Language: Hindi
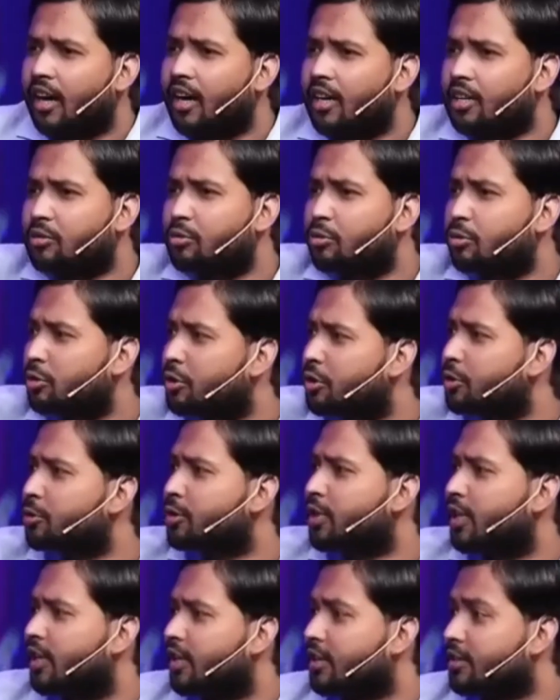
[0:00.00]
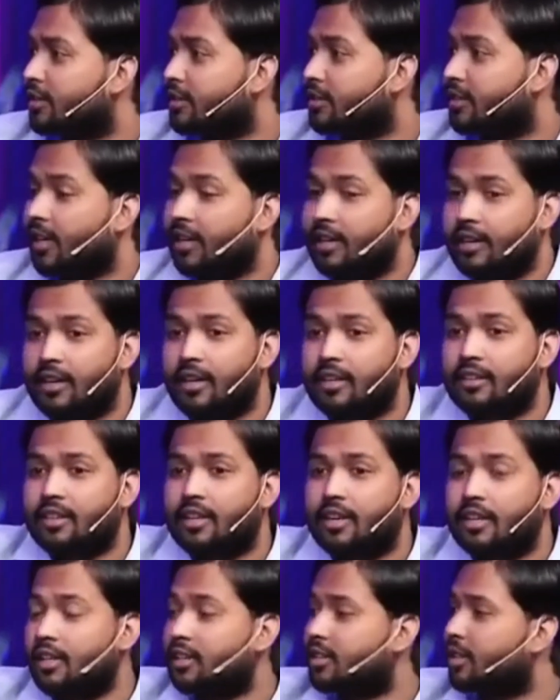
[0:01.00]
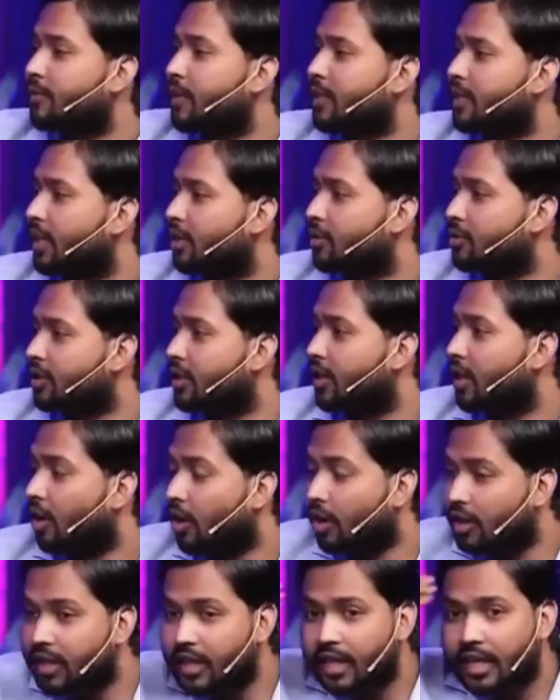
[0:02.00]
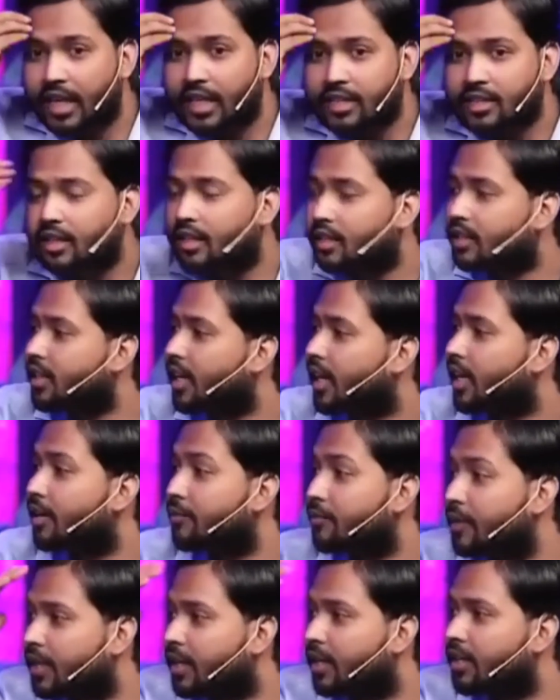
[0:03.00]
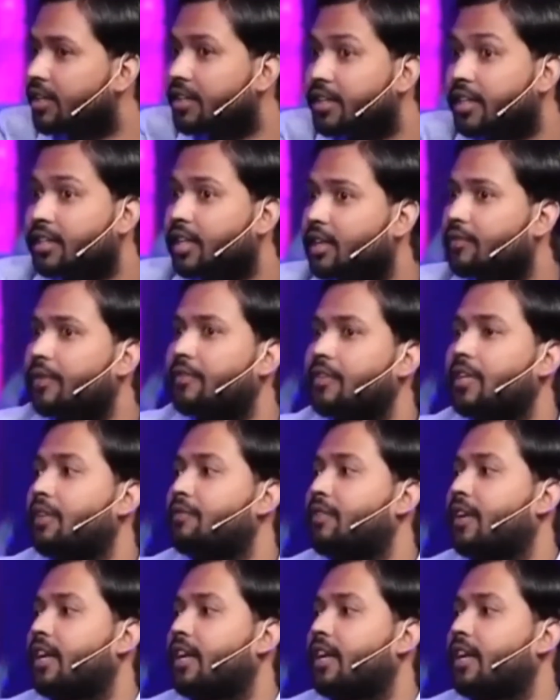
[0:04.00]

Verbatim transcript: हर कुरीतियों से लड़ सकता है हर तरह की समस्याओं से और ये एक ऐसा हथियार है मेटल डिटेक्टर में भी नहीं